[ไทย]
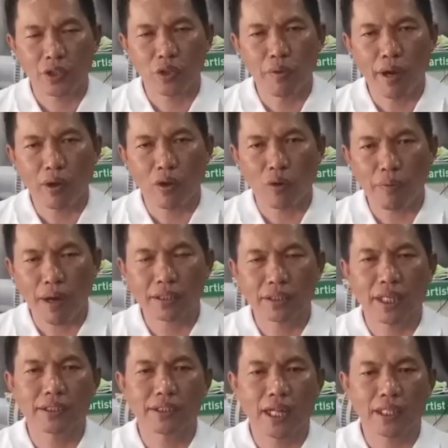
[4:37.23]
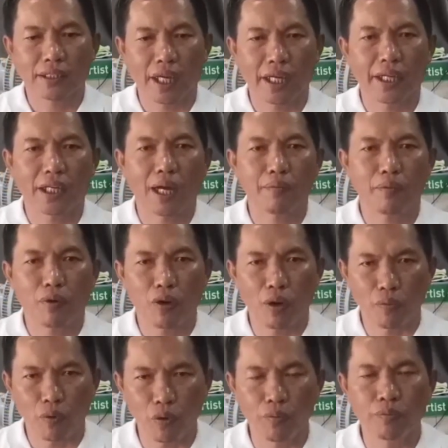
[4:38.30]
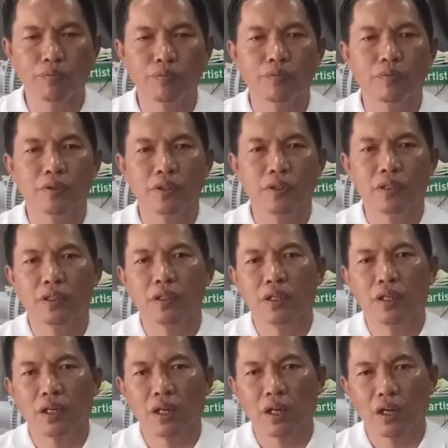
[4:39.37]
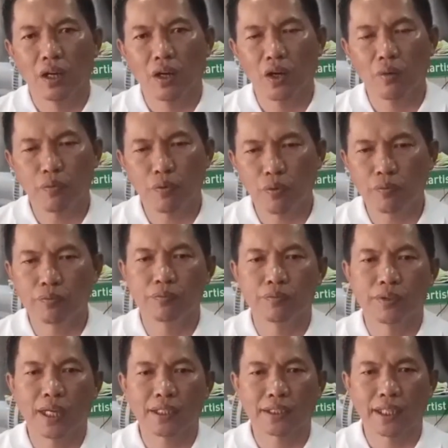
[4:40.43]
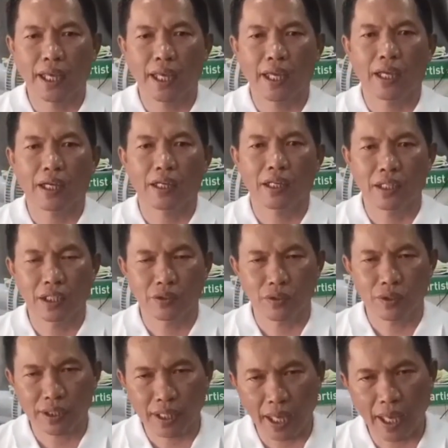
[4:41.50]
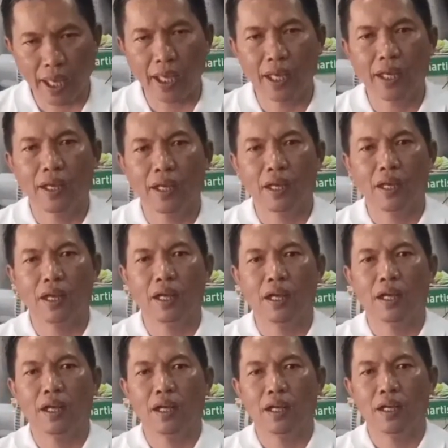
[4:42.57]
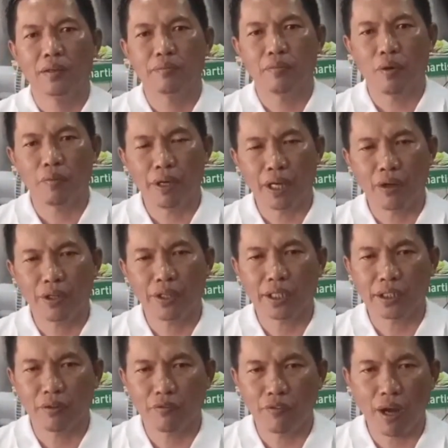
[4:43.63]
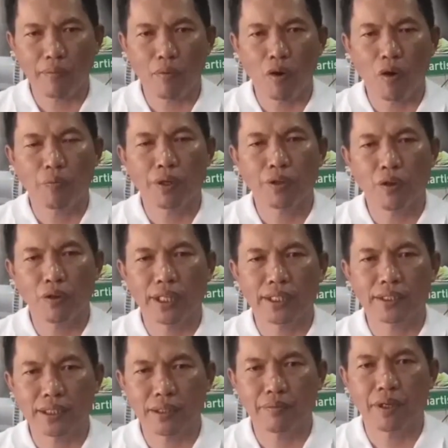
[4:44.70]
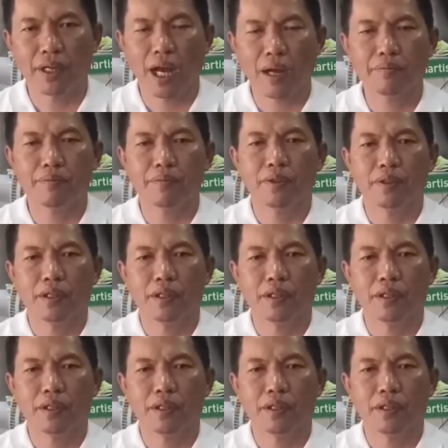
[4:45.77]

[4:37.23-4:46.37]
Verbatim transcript: นโยบายของพรรคไทยสร้างไทยนะครับครอบคลุมครอบคลุมตั้งแต่เกิดจนแก่ ผมเองก็อยากจะฝากบอกพี่น้องเขตสิบนะครับ